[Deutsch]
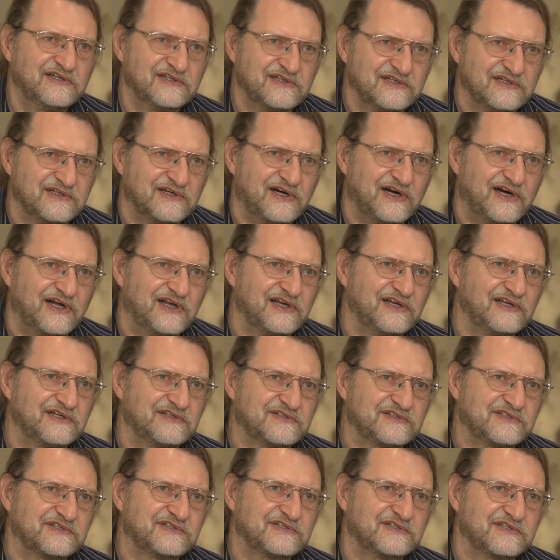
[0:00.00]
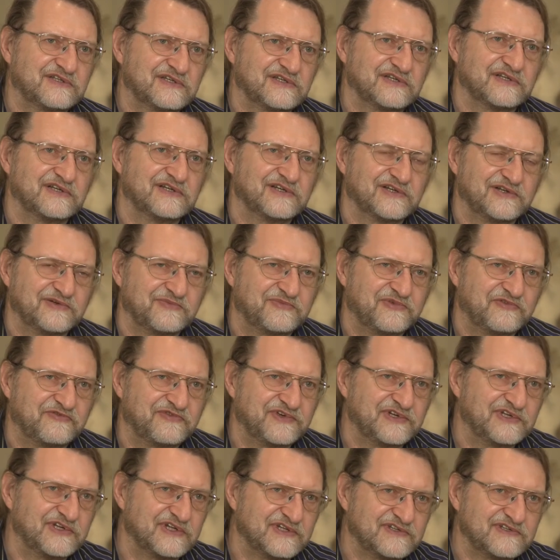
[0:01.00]
äh, alt, äh,
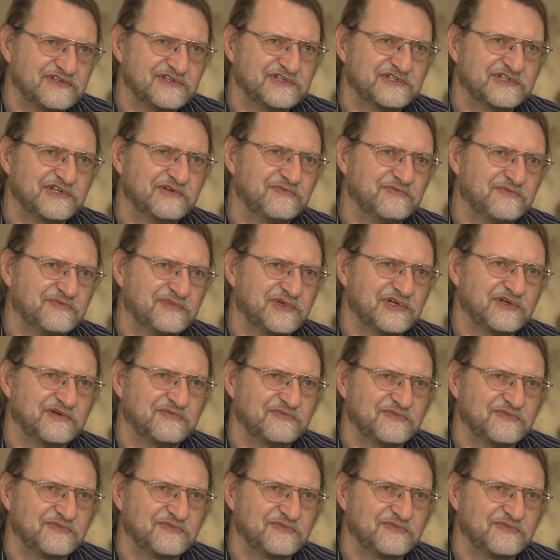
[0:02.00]
befindet sich im